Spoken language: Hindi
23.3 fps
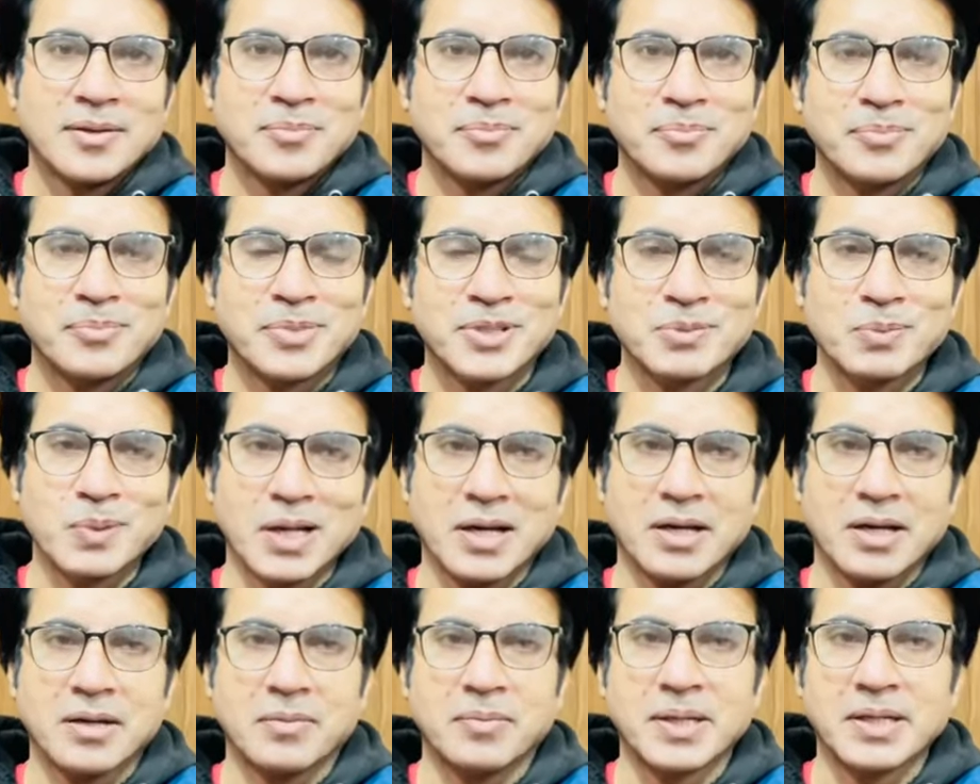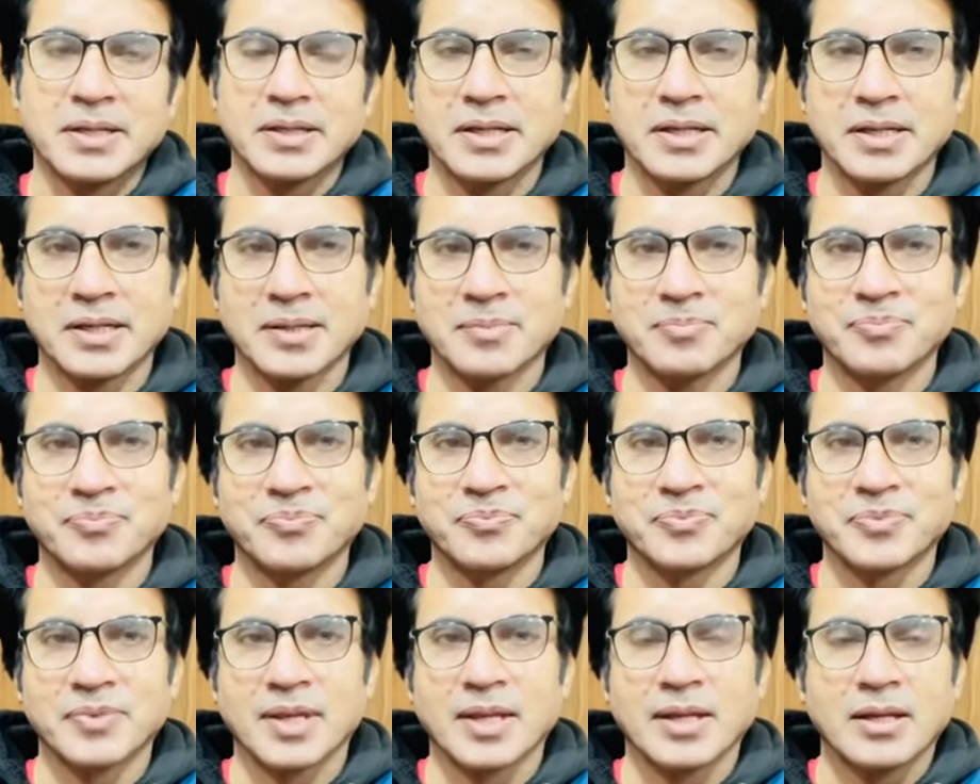बिसमीम
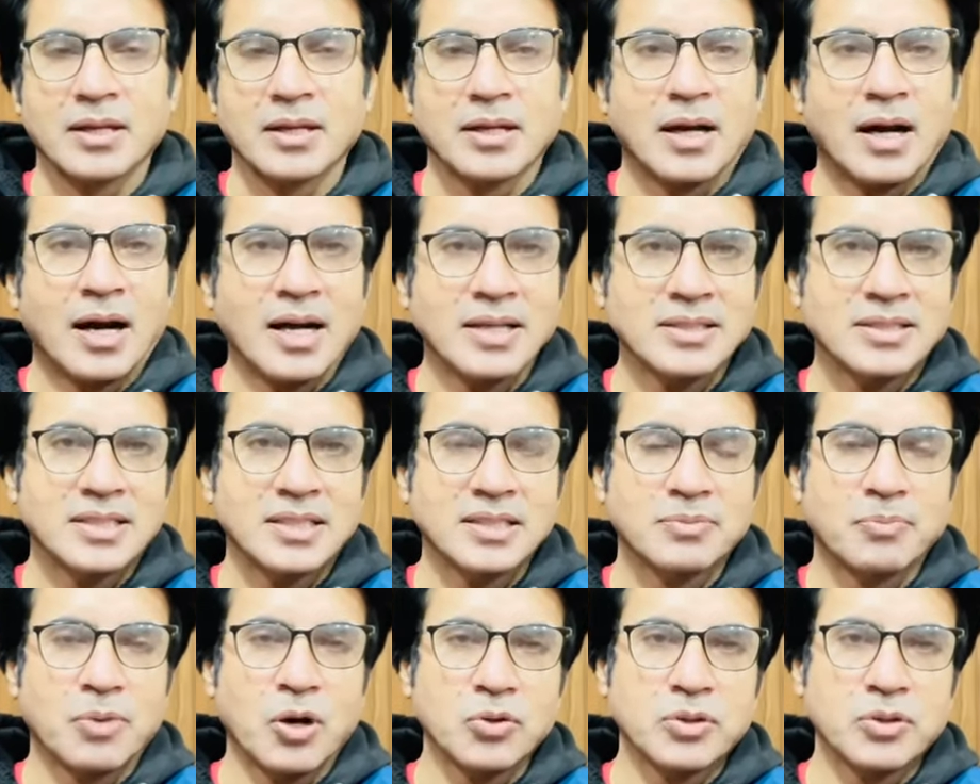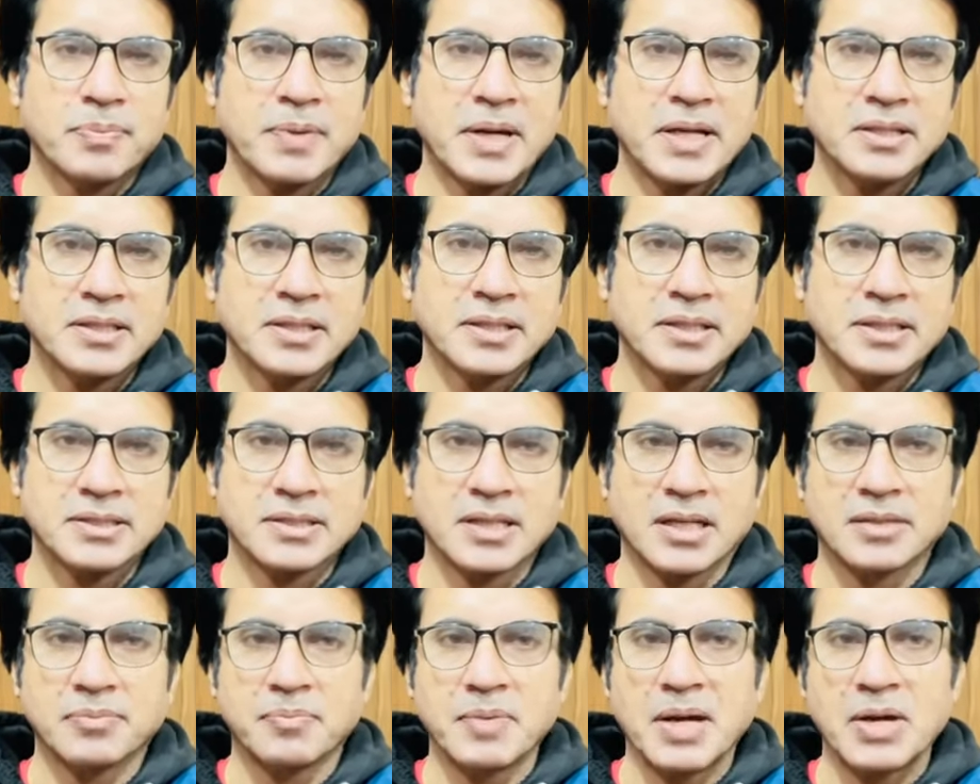आज के इस बहुत ही प्यारे दिन के
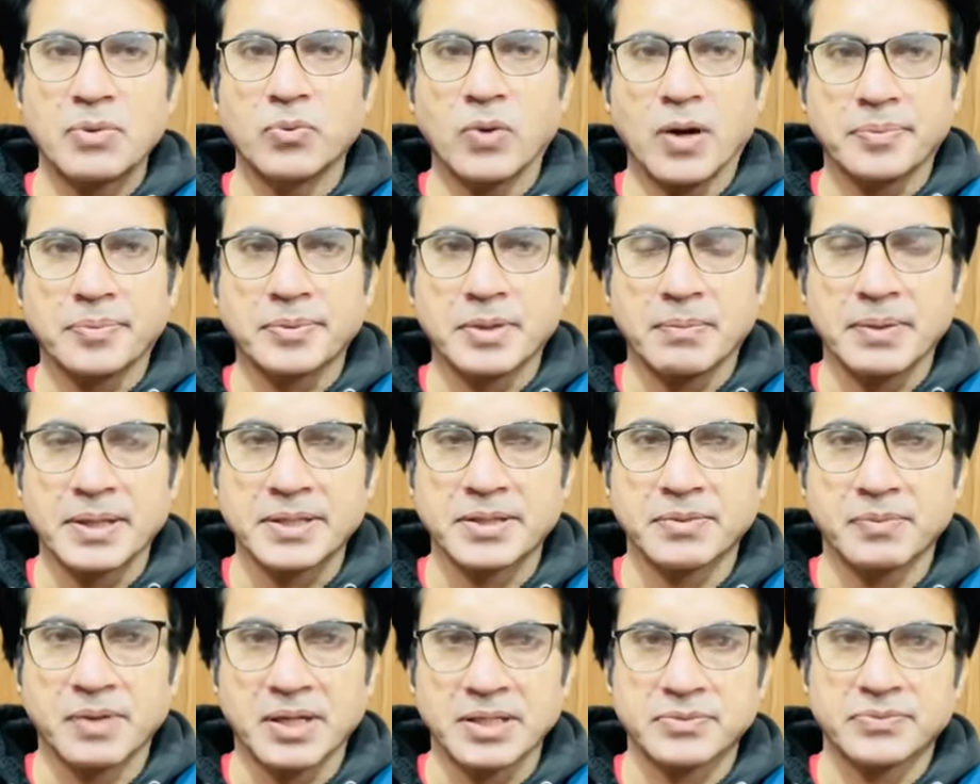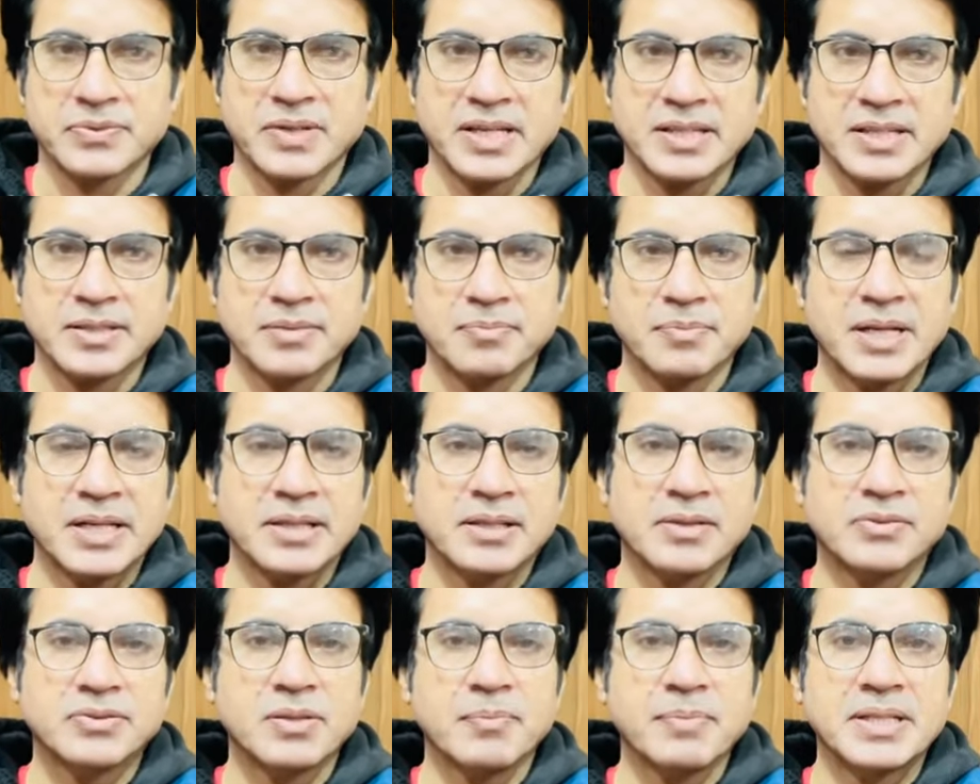साथ मैं हूं आपका भाई शबाज बड़ैच मेरी
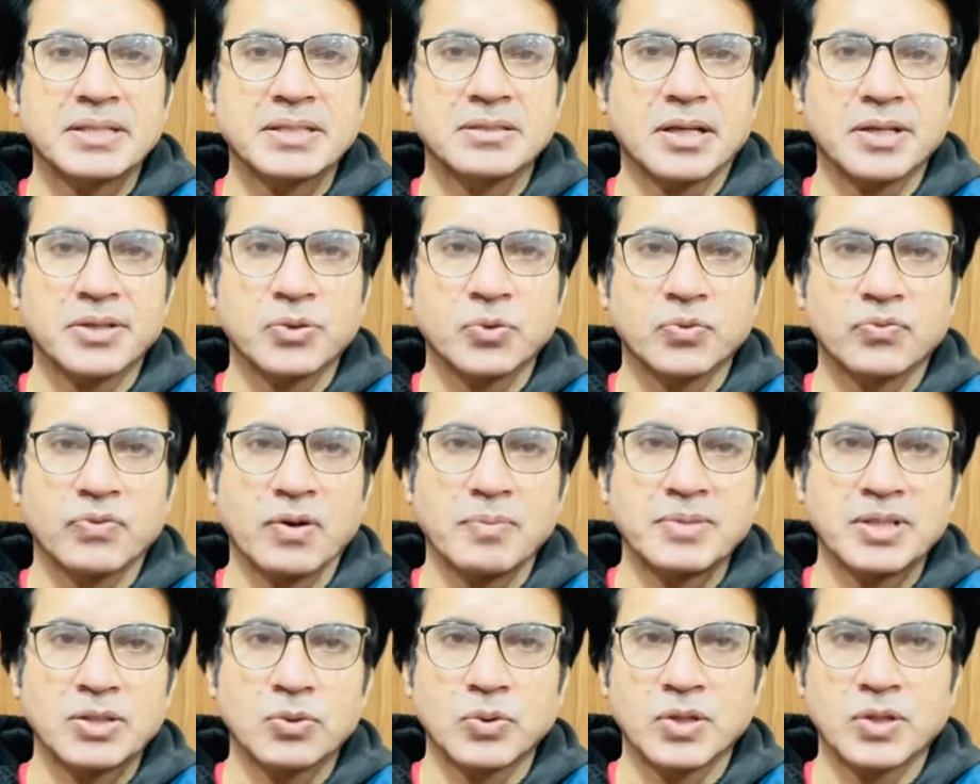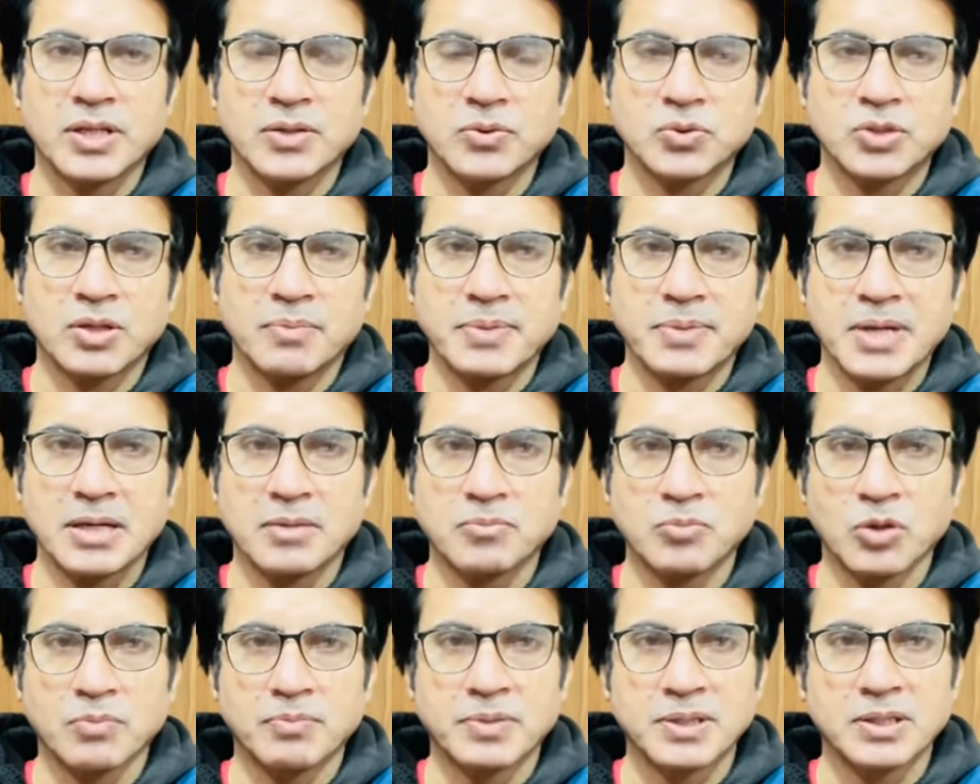तरफ से मेरी सारी गुड फैमिली को ढेरों सा प्यार
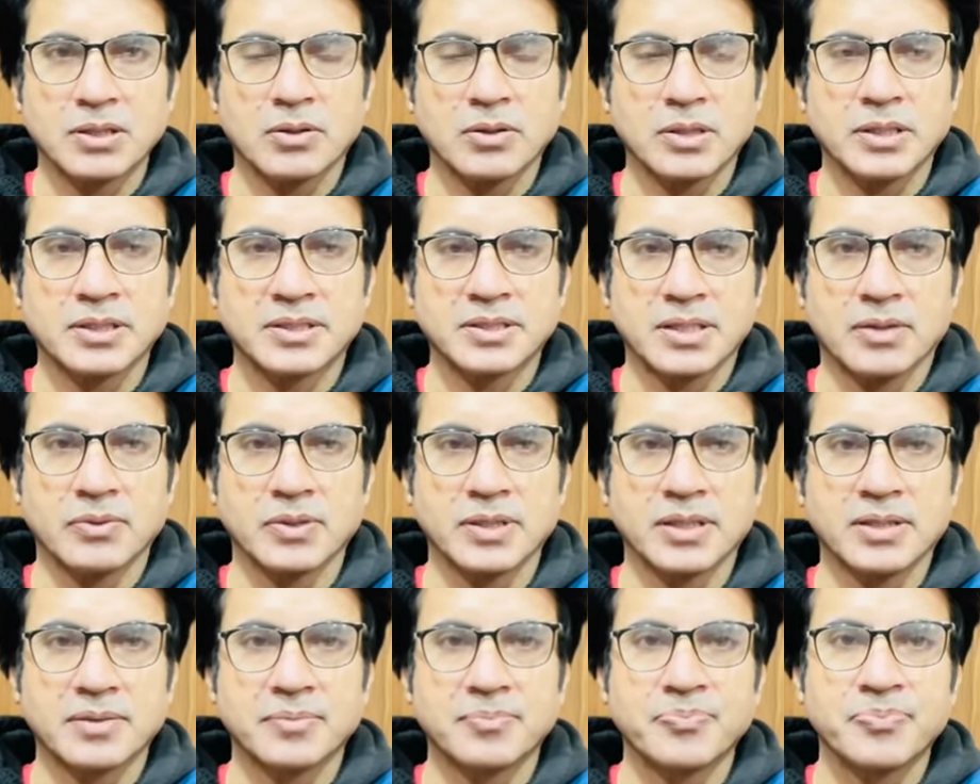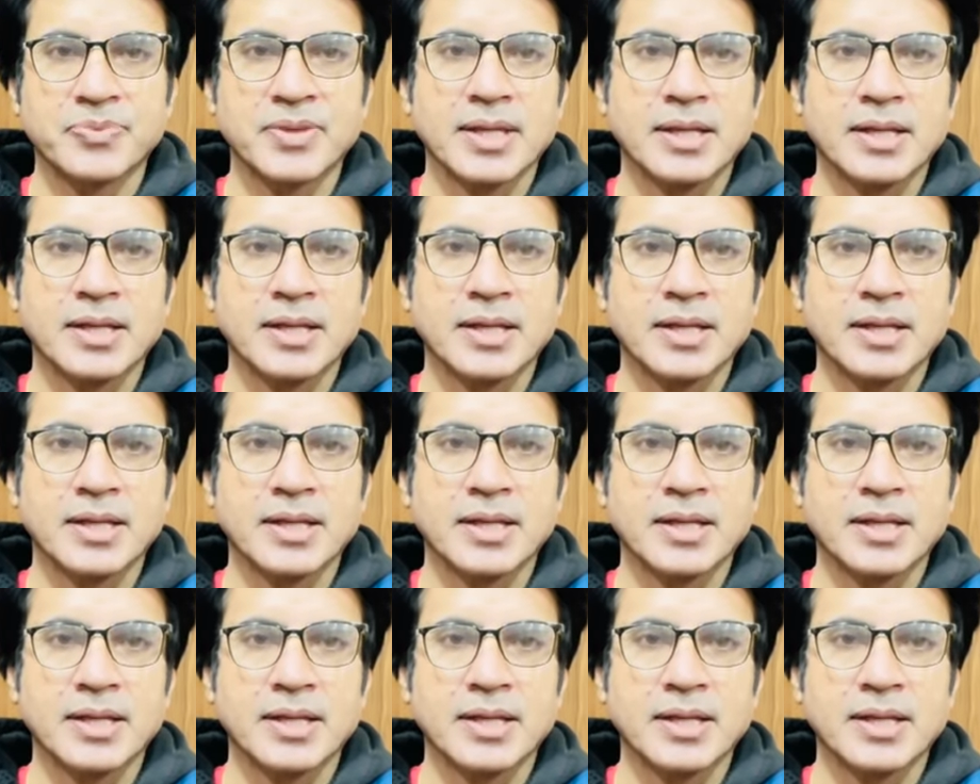मोहब्बत और अस्सलाम वालेकुम